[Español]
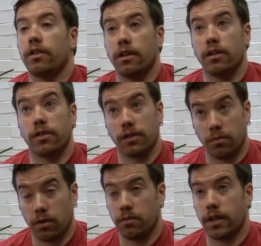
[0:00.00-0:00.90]
de
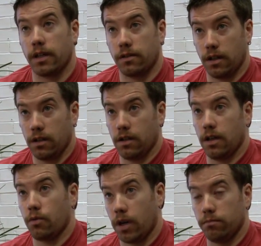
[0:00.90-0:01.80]
Ciencias Bioquímicas
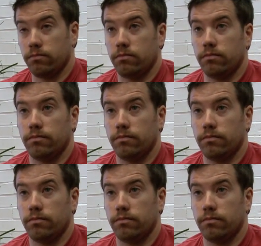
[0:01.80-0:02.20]
de la UNAM.